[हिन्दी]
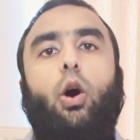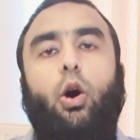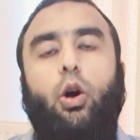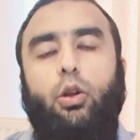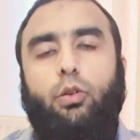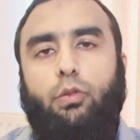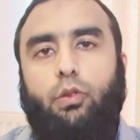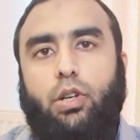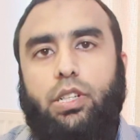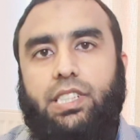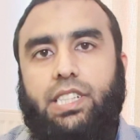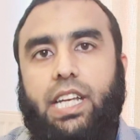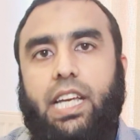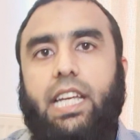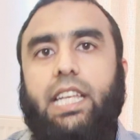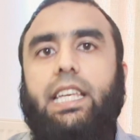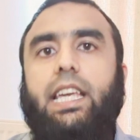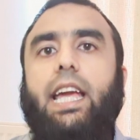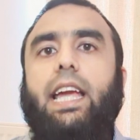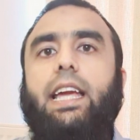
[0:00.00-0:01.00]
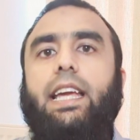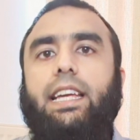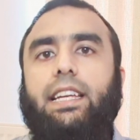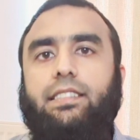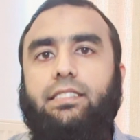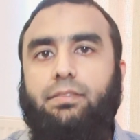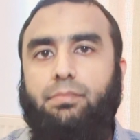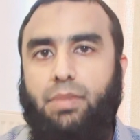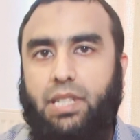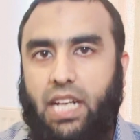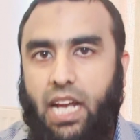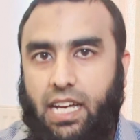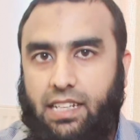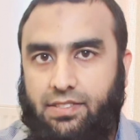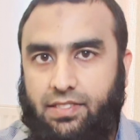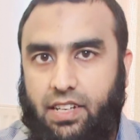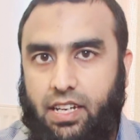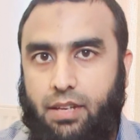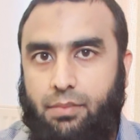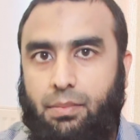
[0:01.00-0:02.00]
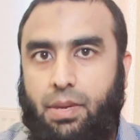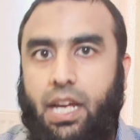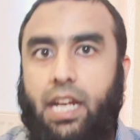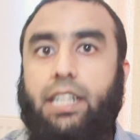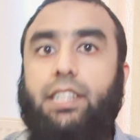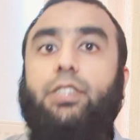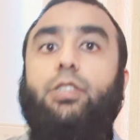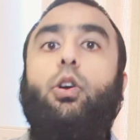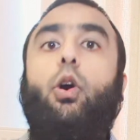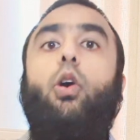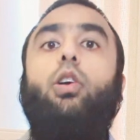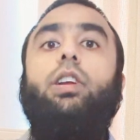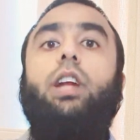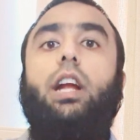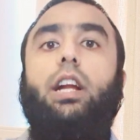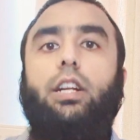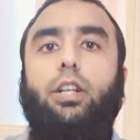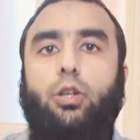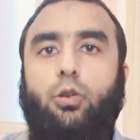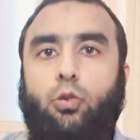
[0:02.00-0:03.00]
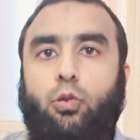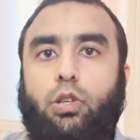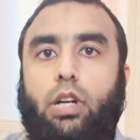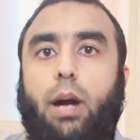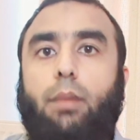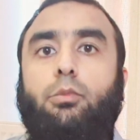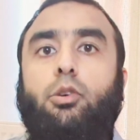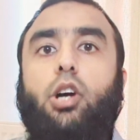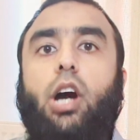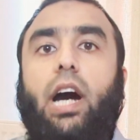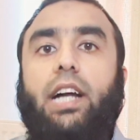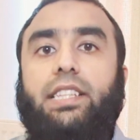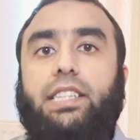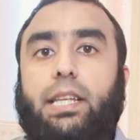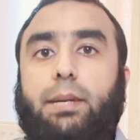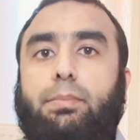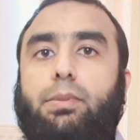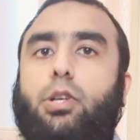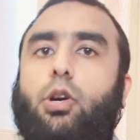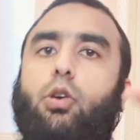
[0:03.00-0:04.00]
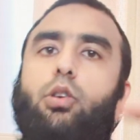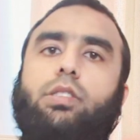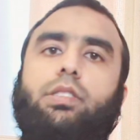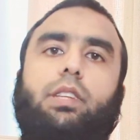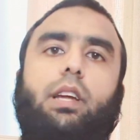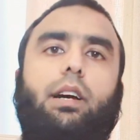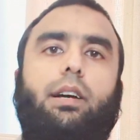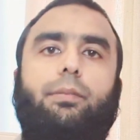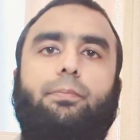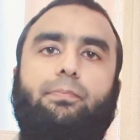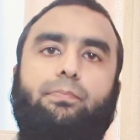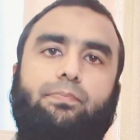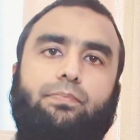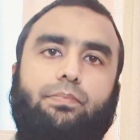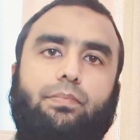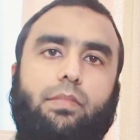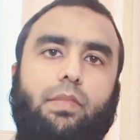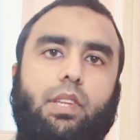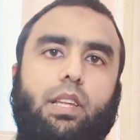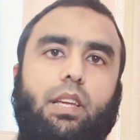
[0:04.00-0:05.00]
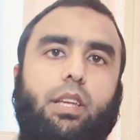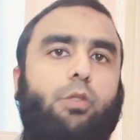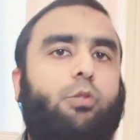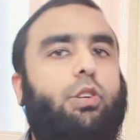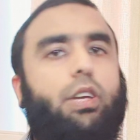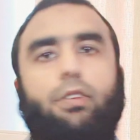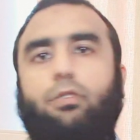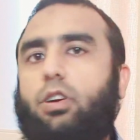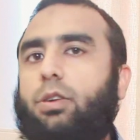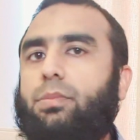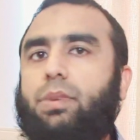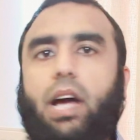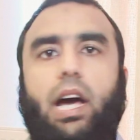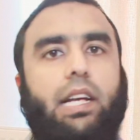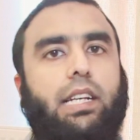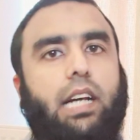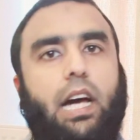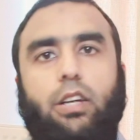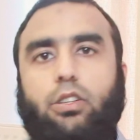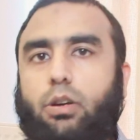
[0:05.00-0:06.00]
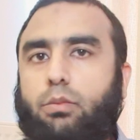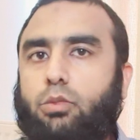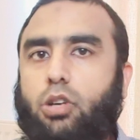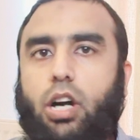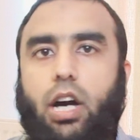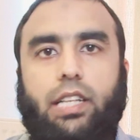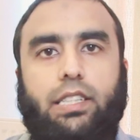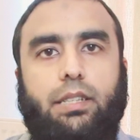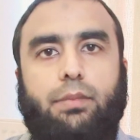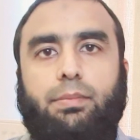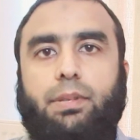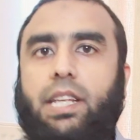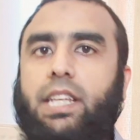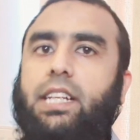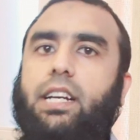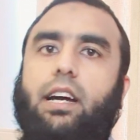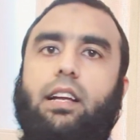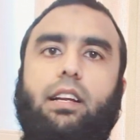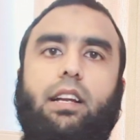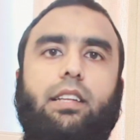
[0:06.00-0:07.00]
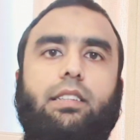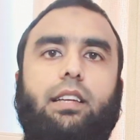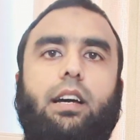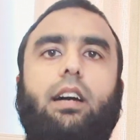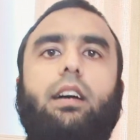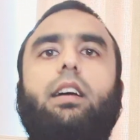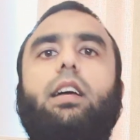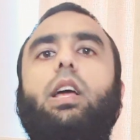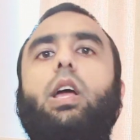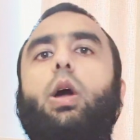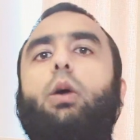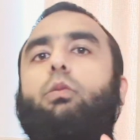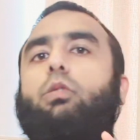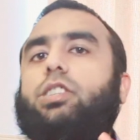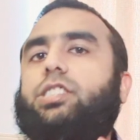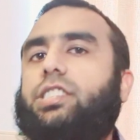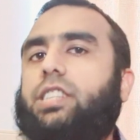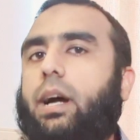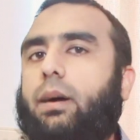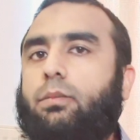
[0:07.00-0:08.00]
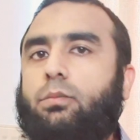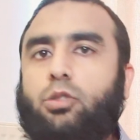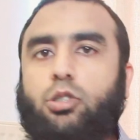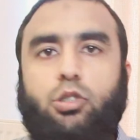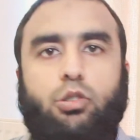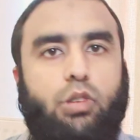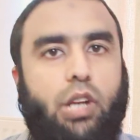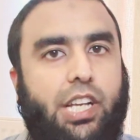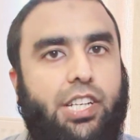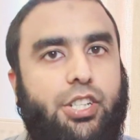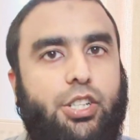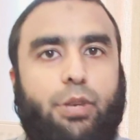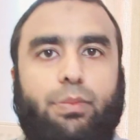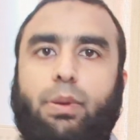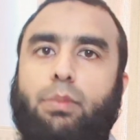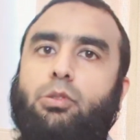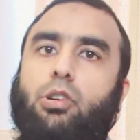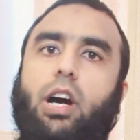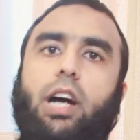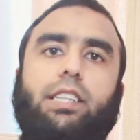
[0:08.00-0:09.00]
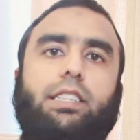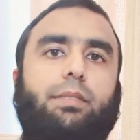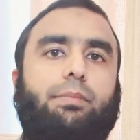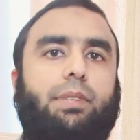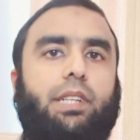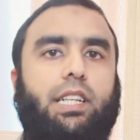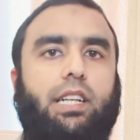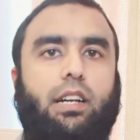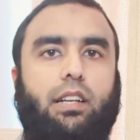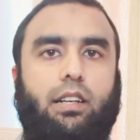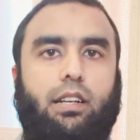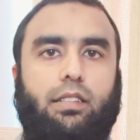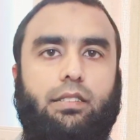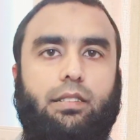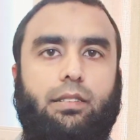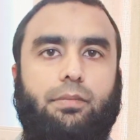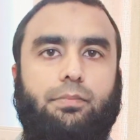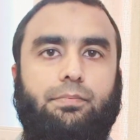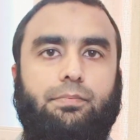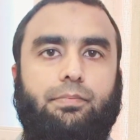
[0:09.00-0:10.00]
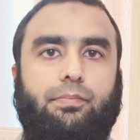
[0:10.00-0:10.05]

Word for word: और वो ये कि इस मरासले में डोनल्ड लू का मुखातिब कौन था क्योंकि वो इमरान खान को मुखातिब नहीं कर रहा था वो शाह महमूद कुरैशी को भी मुखातिब नहीं कर रहा था